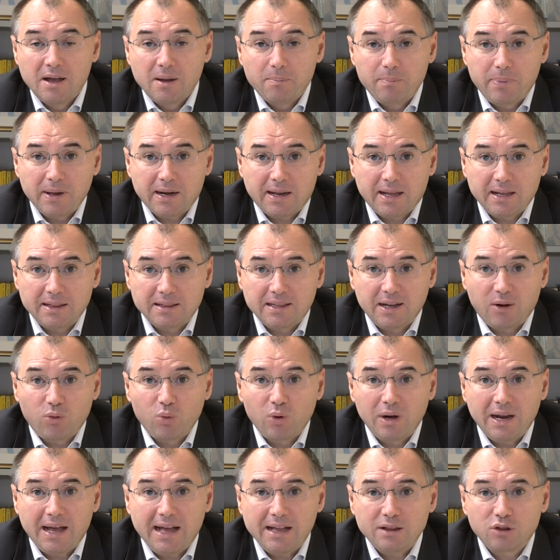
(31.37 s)
perché da
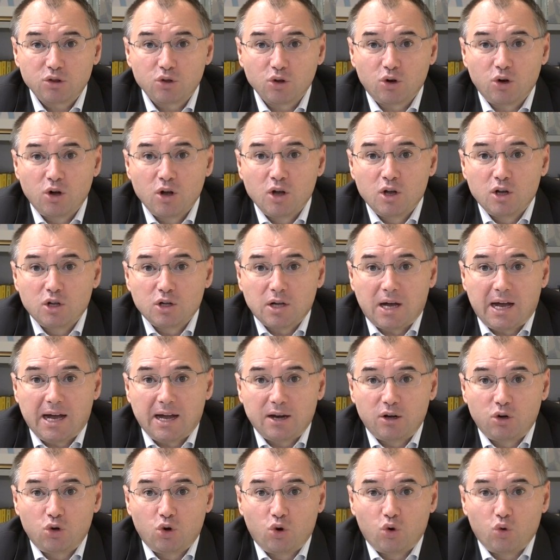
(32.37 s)
un lato
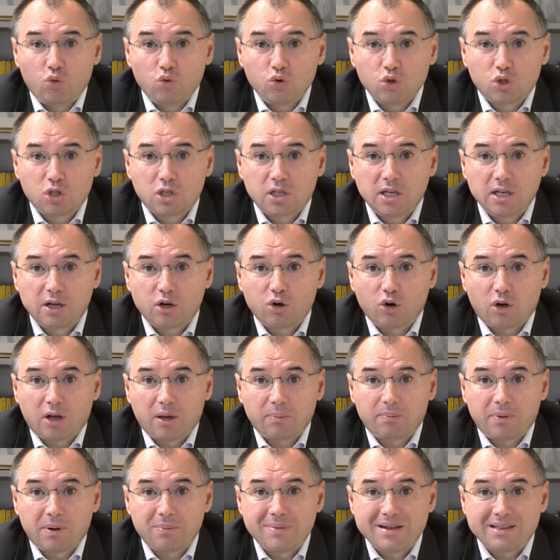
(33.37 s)
hanno un ciclo che
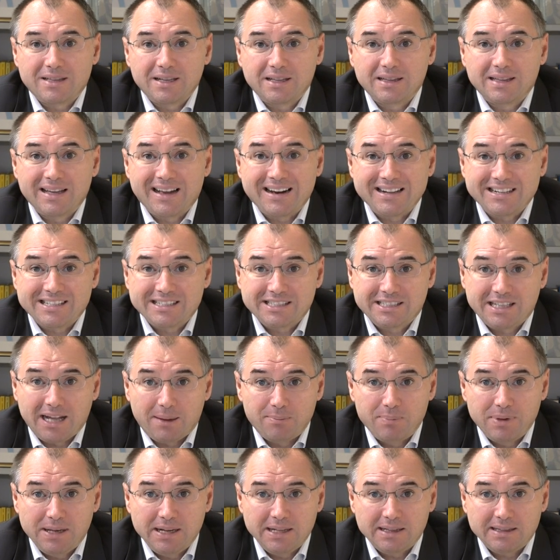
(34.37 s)
permette di dare
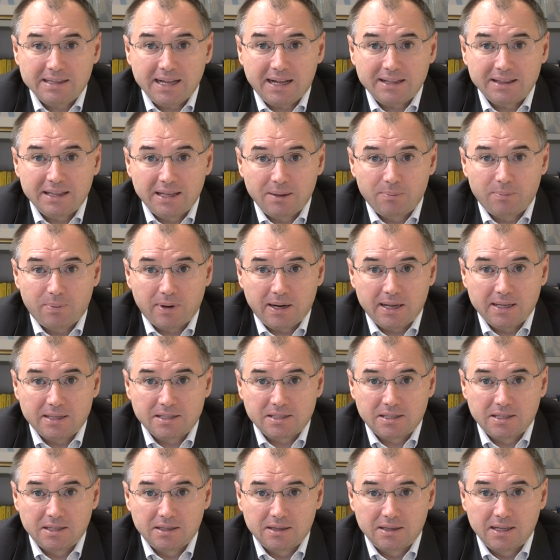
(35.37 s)
stabilità dei
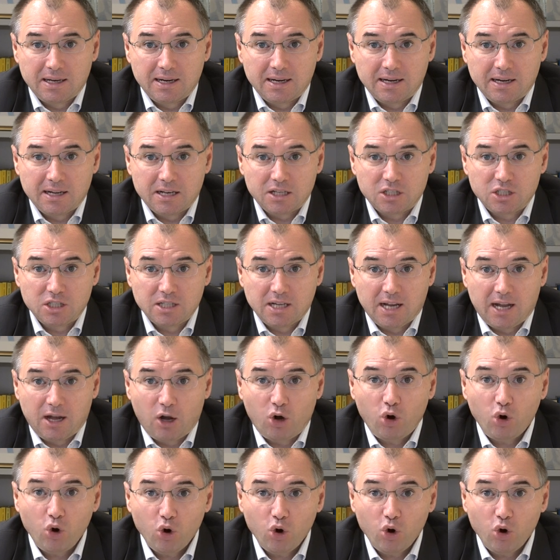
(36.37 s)
prezzi dell'energia,